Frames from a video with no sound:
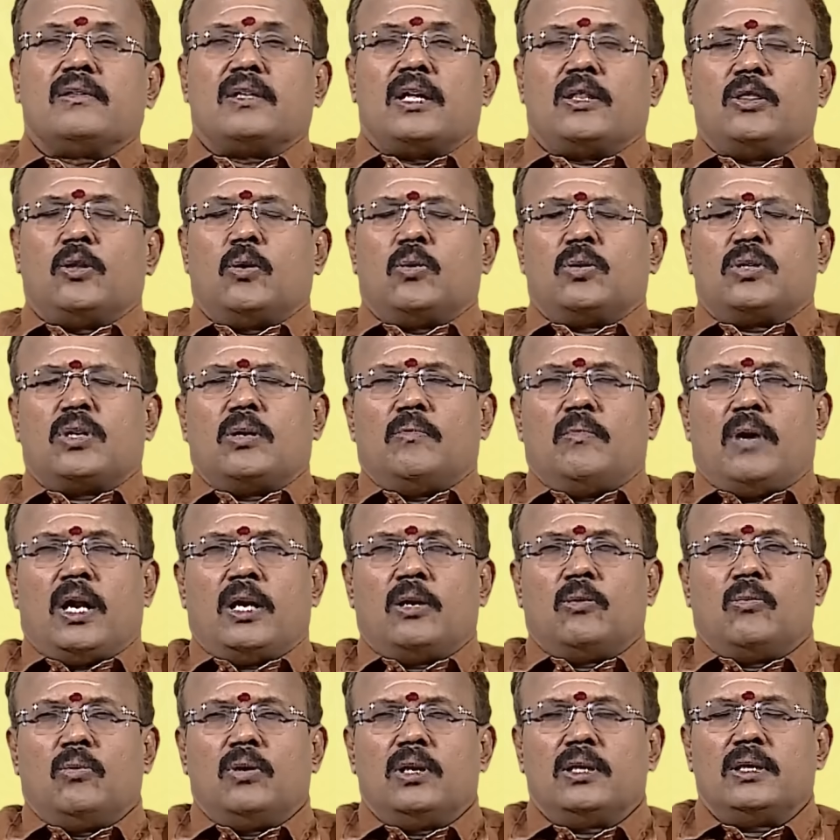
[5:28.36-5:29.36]
சந்தோஷம்
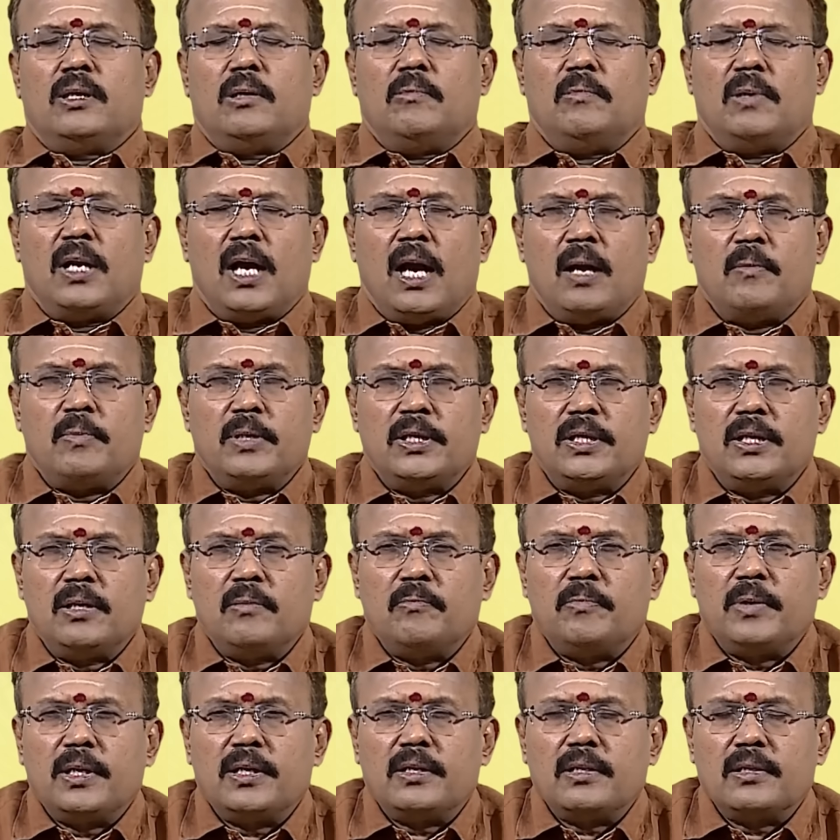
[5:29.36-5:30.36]
அனுகூலத்தையும்
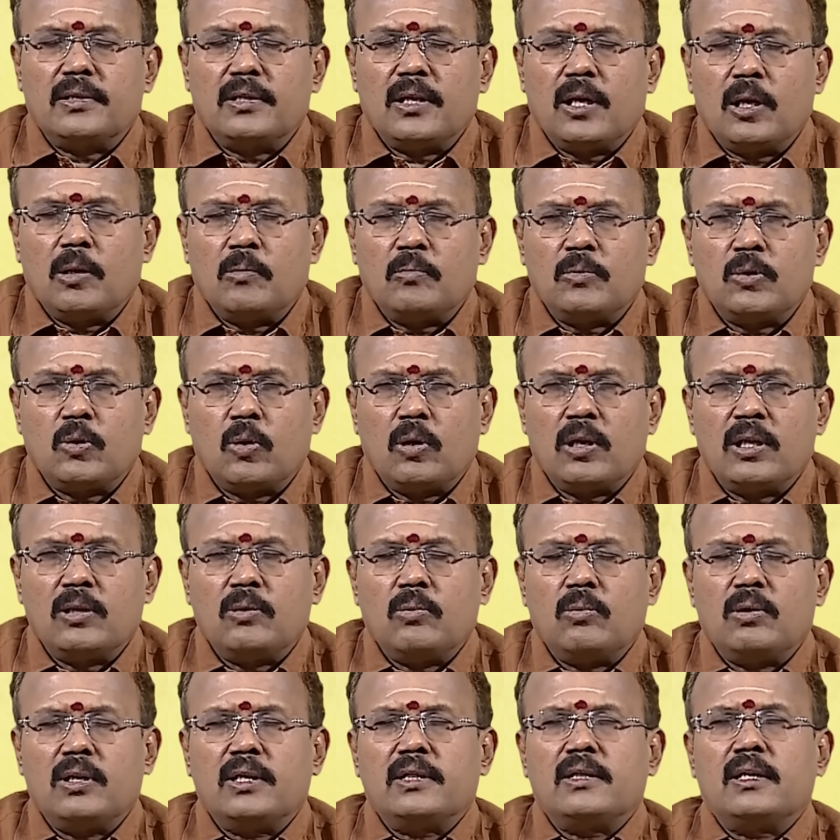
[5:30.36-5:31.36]
லாபத்தையும் பெற்றுத்தரும்
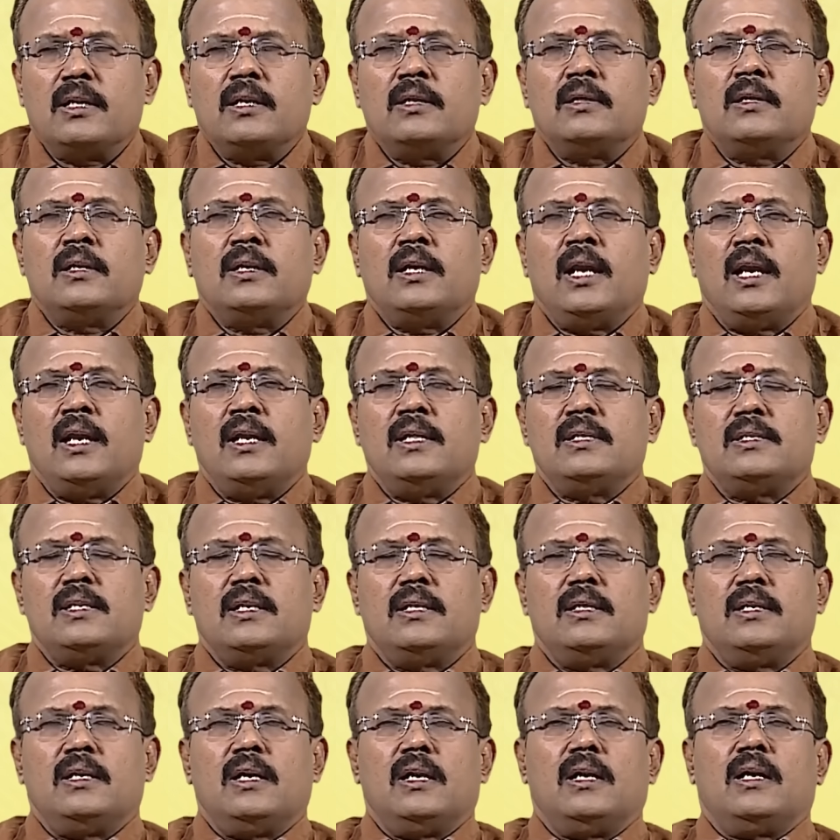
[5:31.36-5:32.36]
தொலைதூரத்திலிருந்து நல்ல
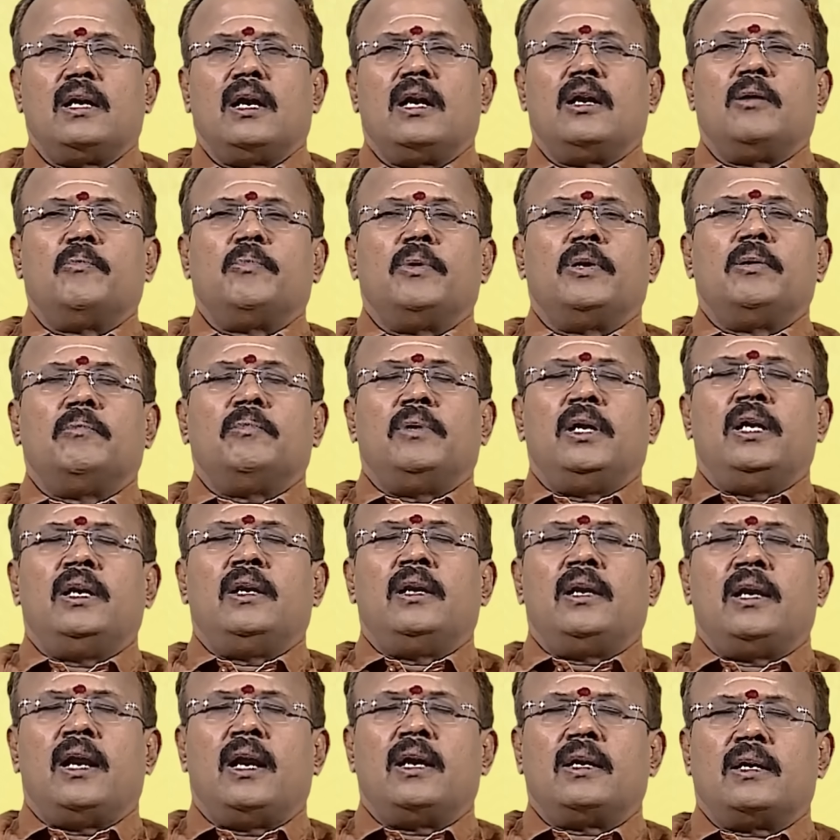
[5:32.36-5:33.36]
செய்திகள் காணப்படும்
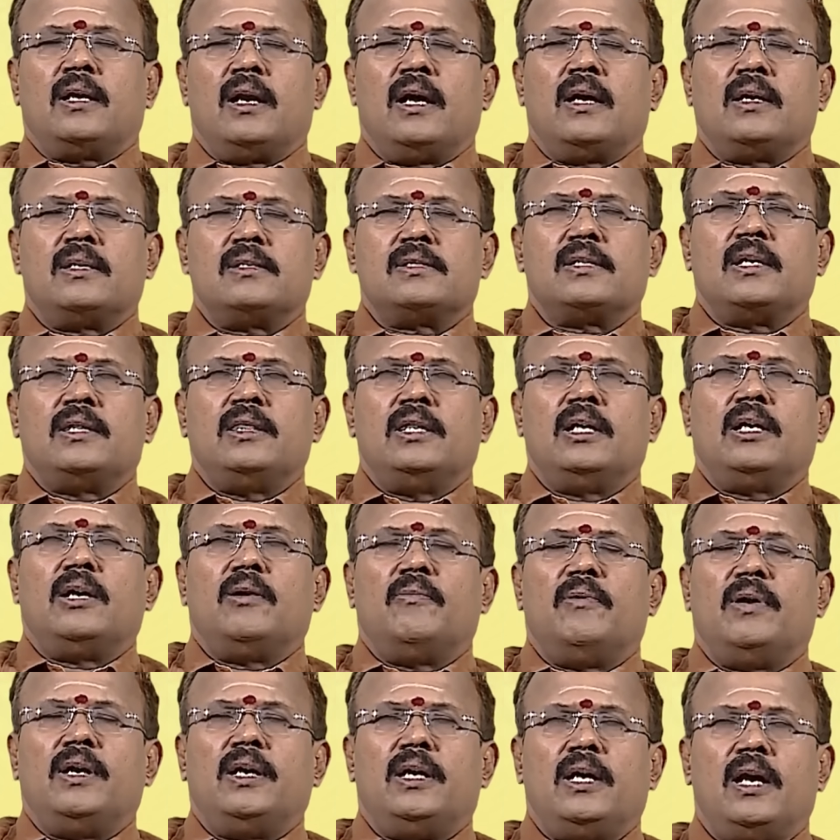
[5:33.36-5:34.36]
நீண்ட நாட்களாக சந்திக்க
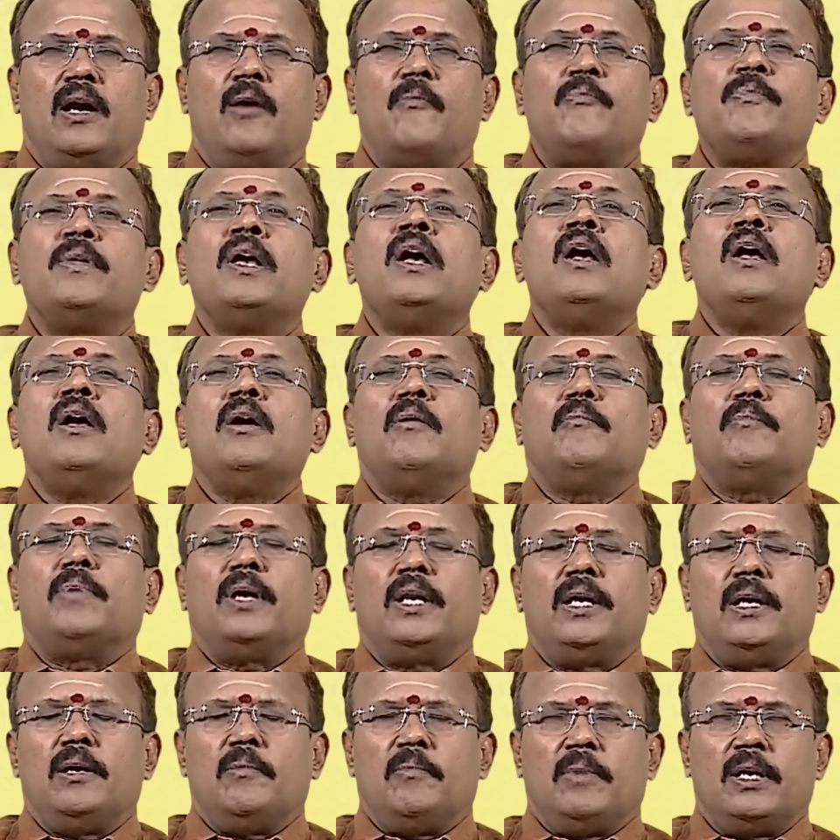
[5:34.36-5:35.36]
வேண்டிய
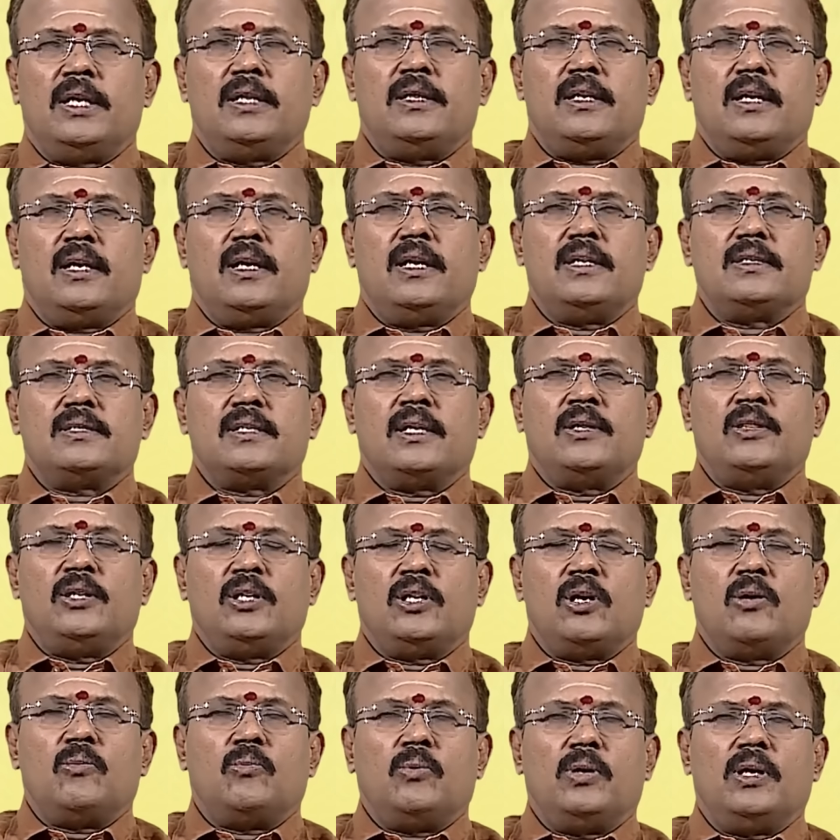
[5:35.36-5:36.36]
பெரிய மனிதர்களை
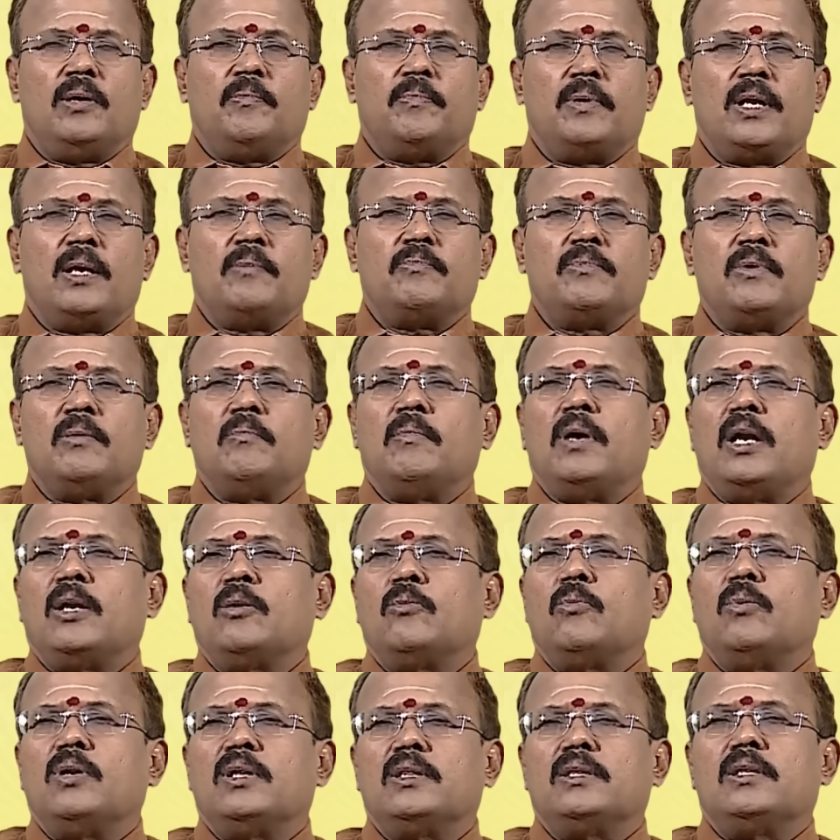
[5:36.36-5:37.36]
சந்திக்கக்கூடிய பிராப்தம்
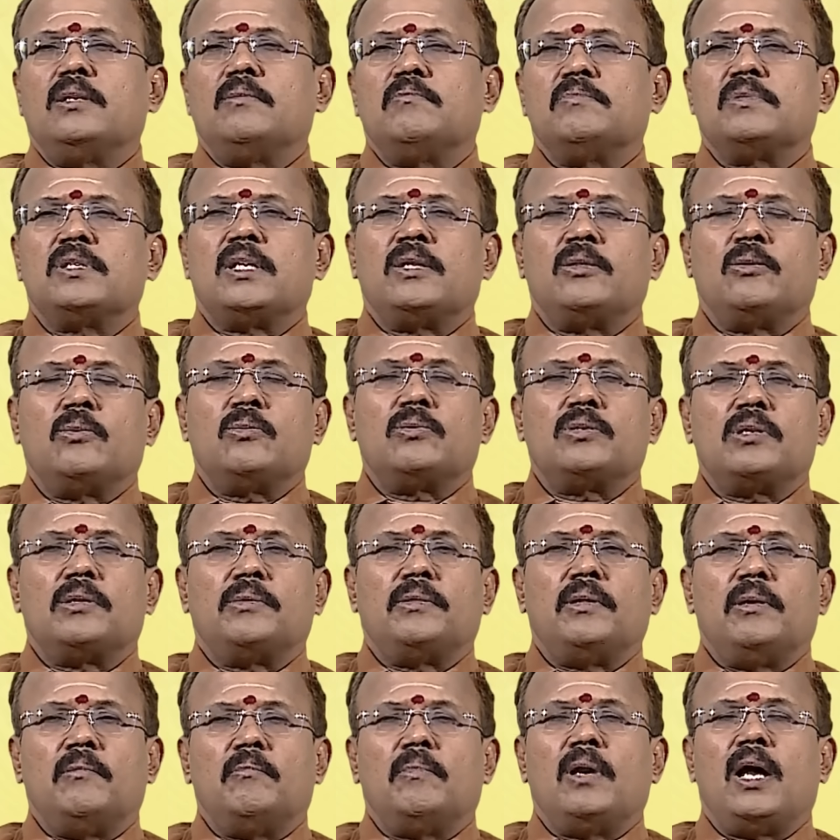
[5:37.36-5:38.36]
அனுகூலத்தையும்
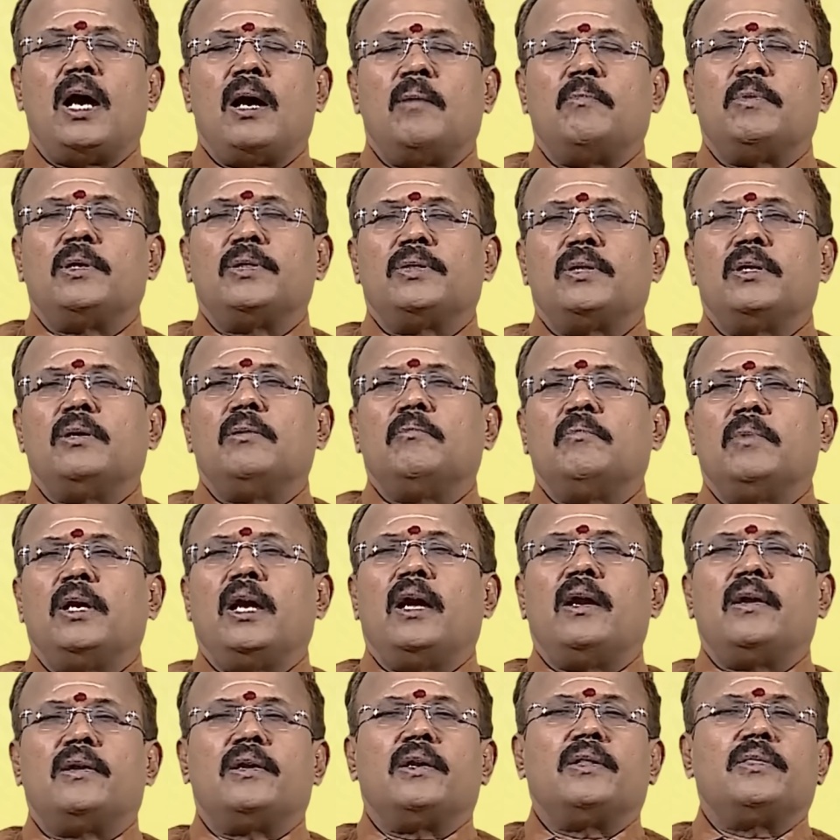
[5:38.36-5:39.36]
சந்தோஷத்தையும் லாபத்தையும்
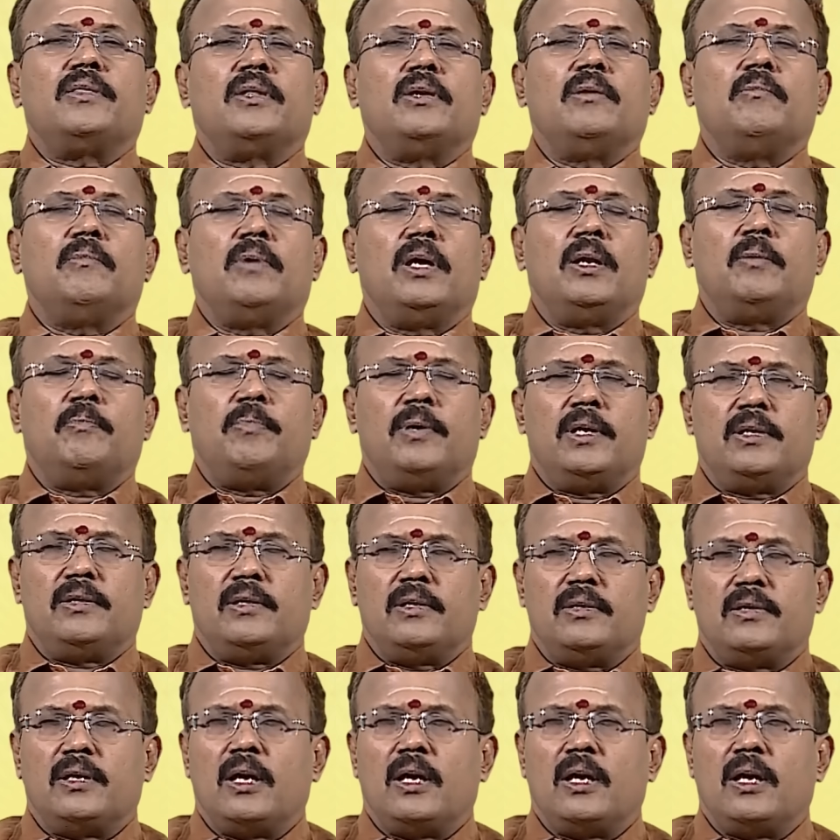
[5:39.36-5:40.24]
ஏற்றத்தையும் ஏற்படுத்தி